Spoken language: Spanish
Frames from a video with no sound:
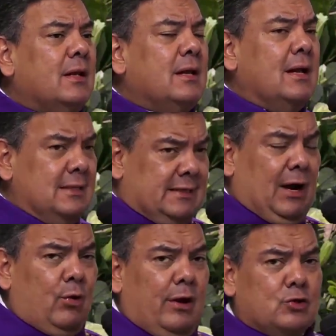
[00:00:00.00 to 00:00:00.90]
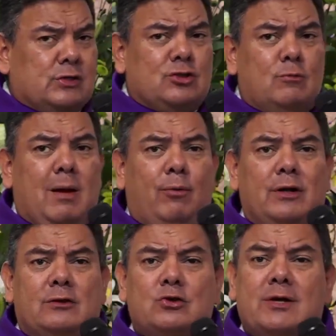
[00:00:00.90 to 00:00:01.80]
Será uno de los textos más
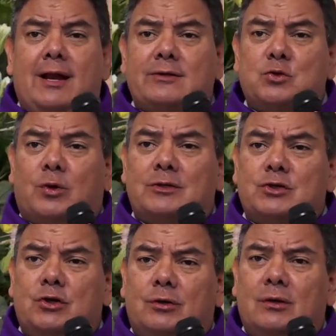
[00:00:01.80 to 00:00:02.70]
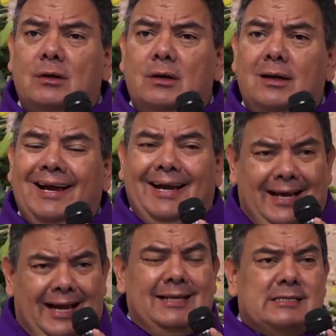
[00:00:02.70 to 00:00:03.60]
bonitos en la resurrección.
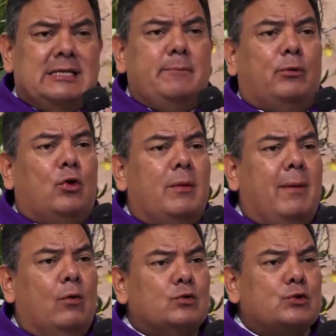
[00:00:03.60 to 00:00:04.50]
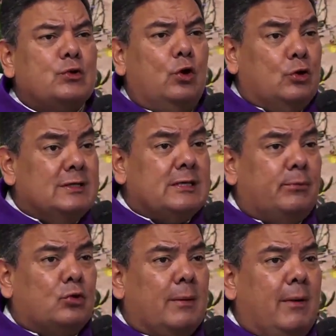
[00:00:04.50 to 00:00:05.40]
El discípulo de Maús, los
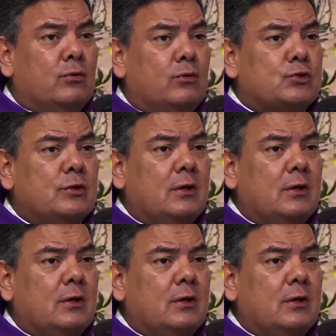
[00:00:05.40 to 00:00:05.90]
discípulos de Maús.